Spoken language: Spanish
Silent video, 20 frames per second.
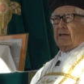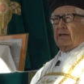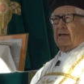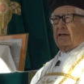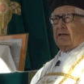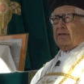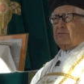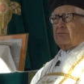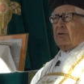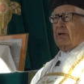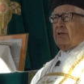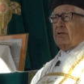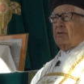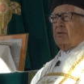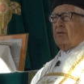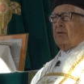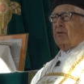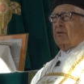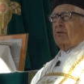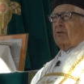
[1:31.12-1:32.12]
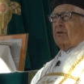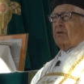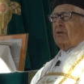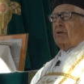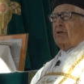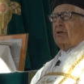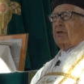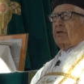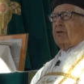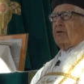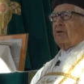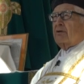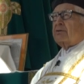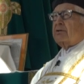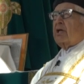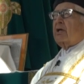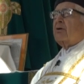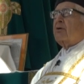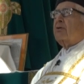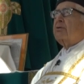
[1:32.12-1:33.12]
Es cuando
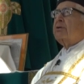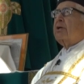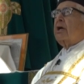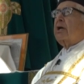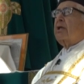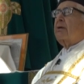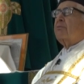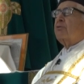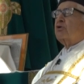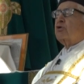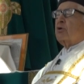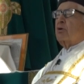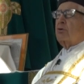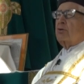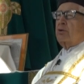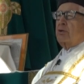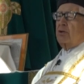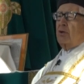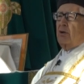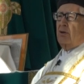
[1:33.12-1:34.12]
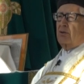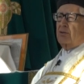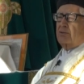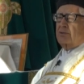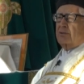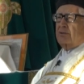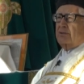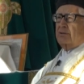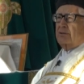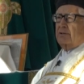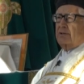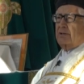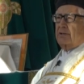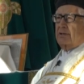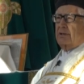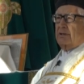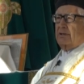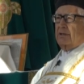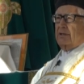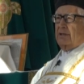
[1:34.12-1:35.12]
nos encontraremos con Dios.
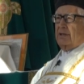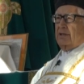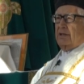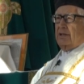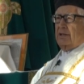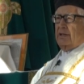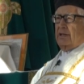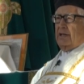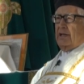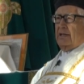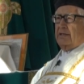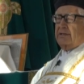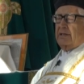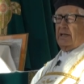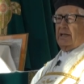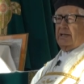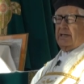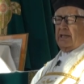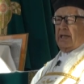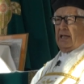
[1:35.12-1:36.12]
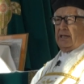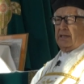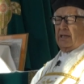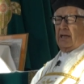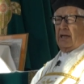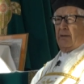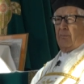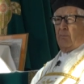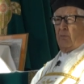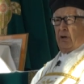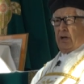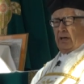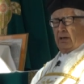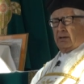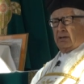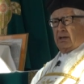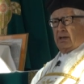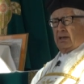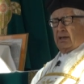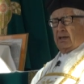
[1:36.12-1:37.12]
Es el día de la
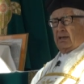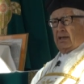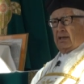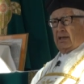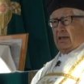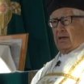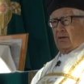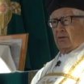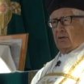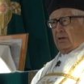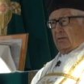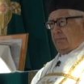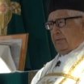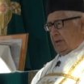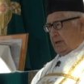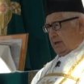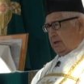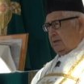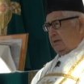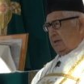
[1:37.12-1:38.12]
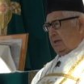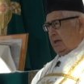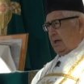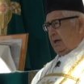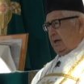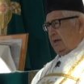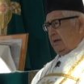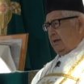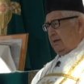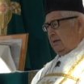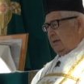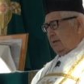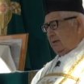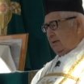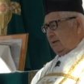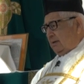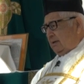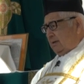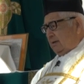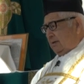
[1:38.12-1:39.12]
muerte aunque parezca
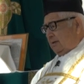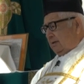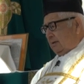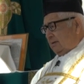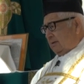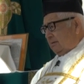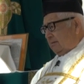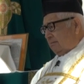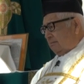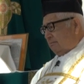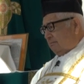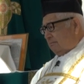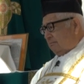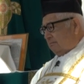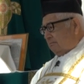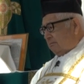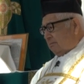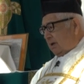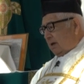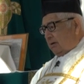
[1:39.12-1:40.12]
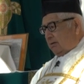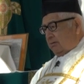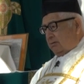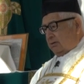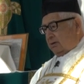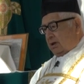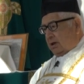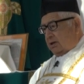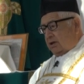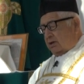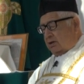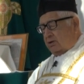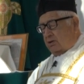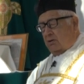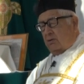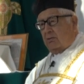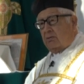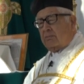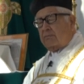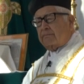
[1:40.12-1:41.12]
una
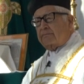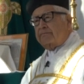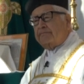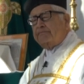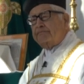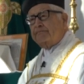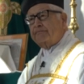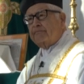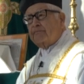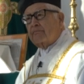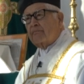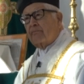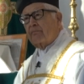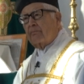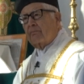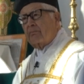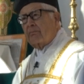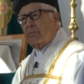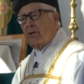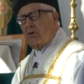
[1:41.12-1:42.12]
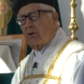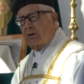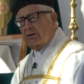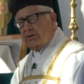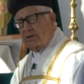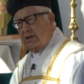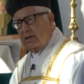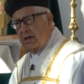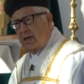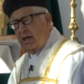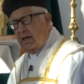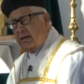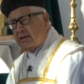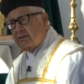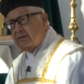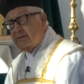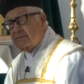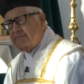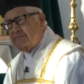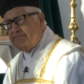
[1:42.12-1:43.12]
contradicción, pero así
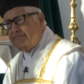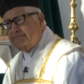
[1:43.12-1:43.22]
es.